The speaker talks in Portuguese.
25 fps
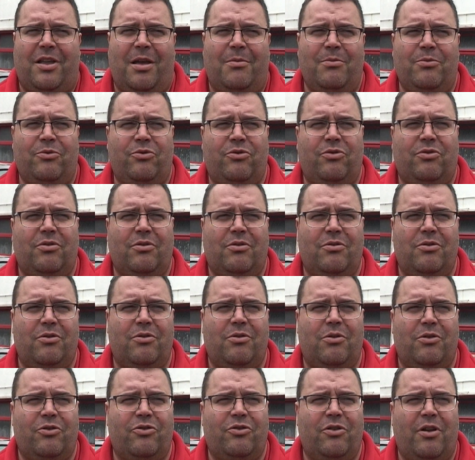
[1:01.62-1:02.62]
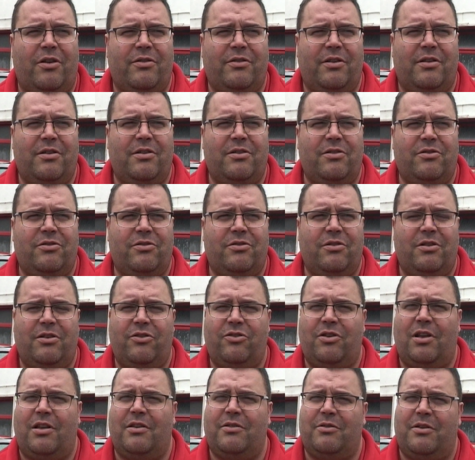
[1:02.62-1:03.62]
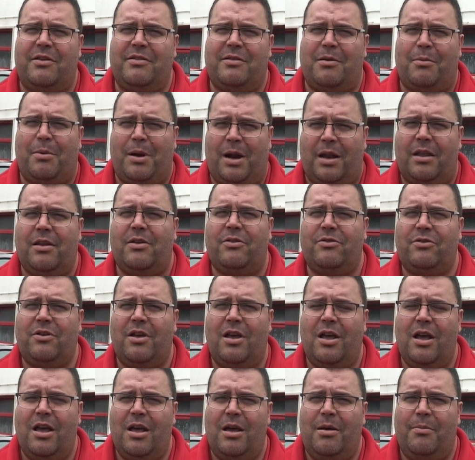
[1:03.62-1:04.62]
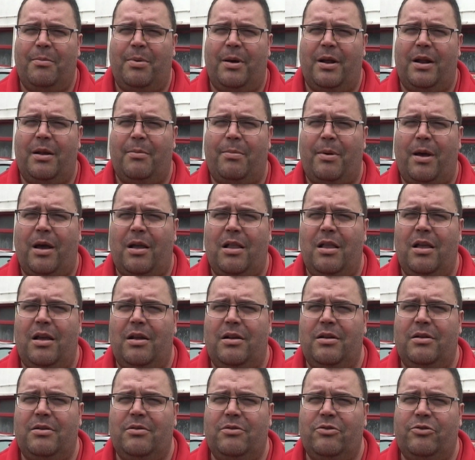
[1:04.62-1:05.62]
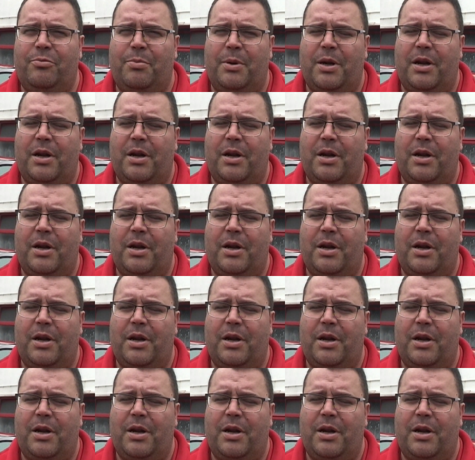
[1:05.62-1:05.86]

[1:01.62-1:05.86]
estamos com, com, as nossas instalações abertas para, para acolher os